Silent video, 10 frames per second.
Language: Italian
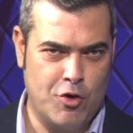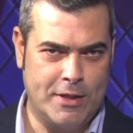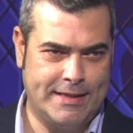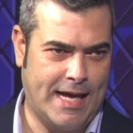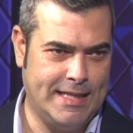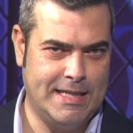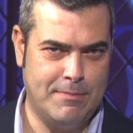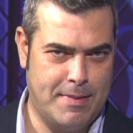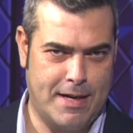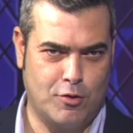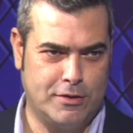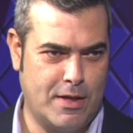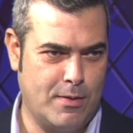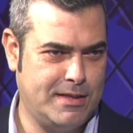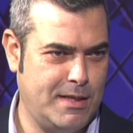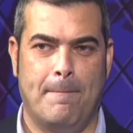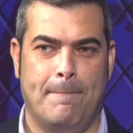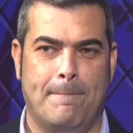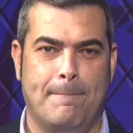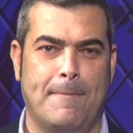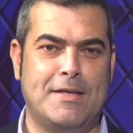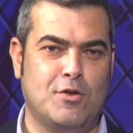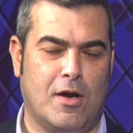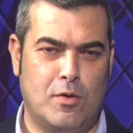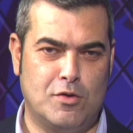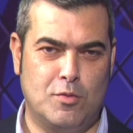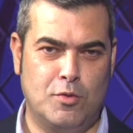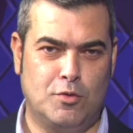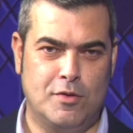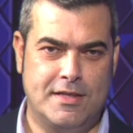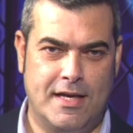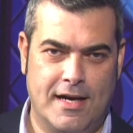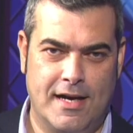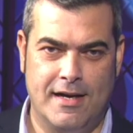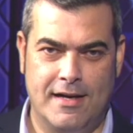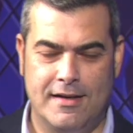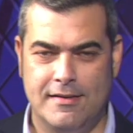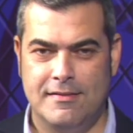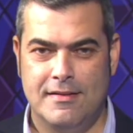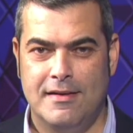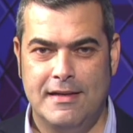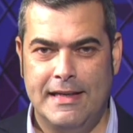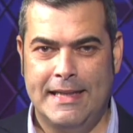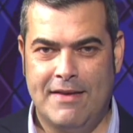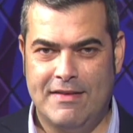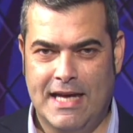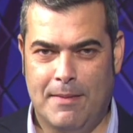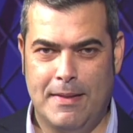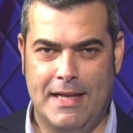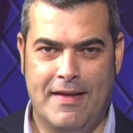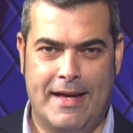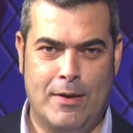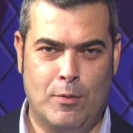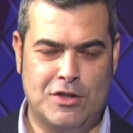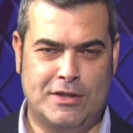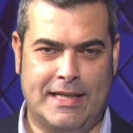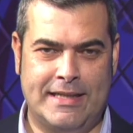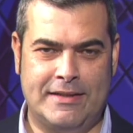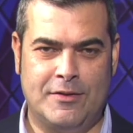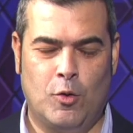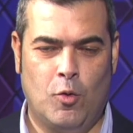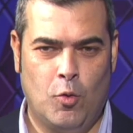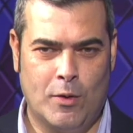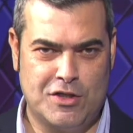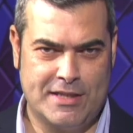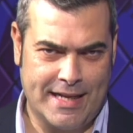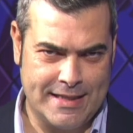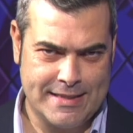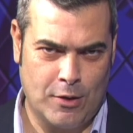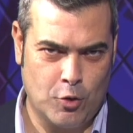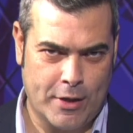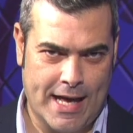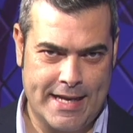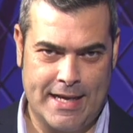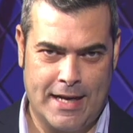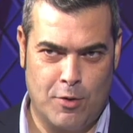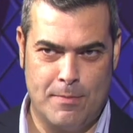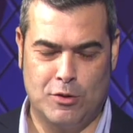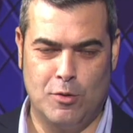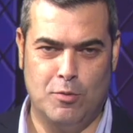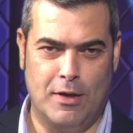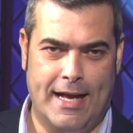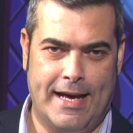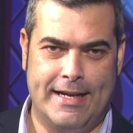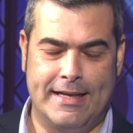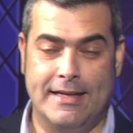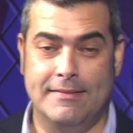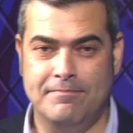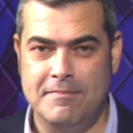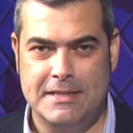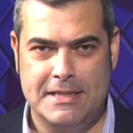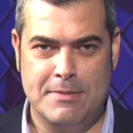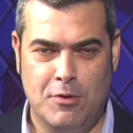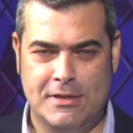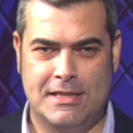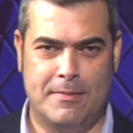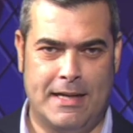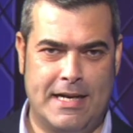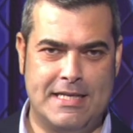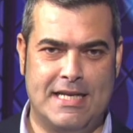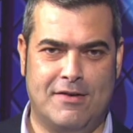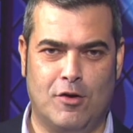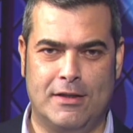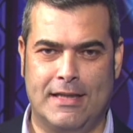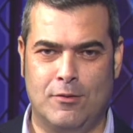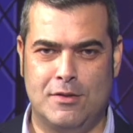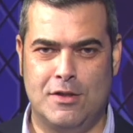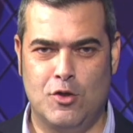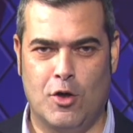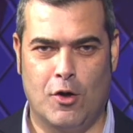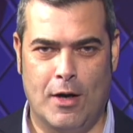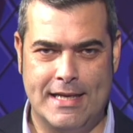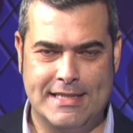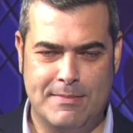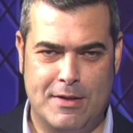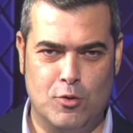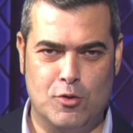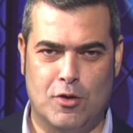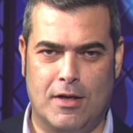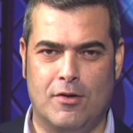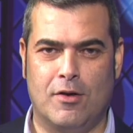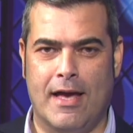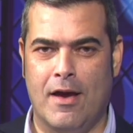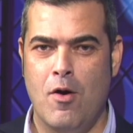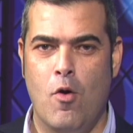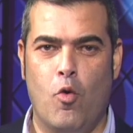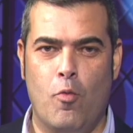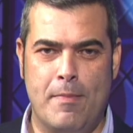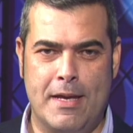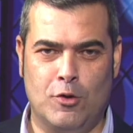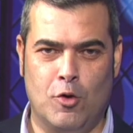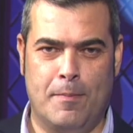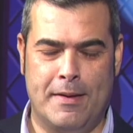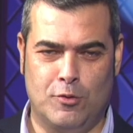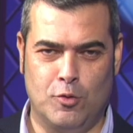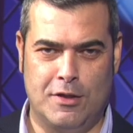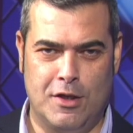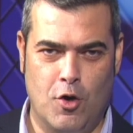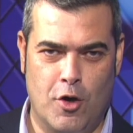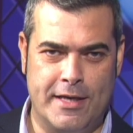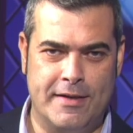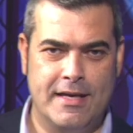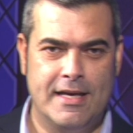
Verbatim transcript: voglio in tandem per raccontare un attimo. Penso che a questo punto sia inevitabile dare una, cittadinanza onoraria a Roberto Bullara che si dimostra per l'ennesima volta un signore con la S maiuscola, anche un mito per tutti noi.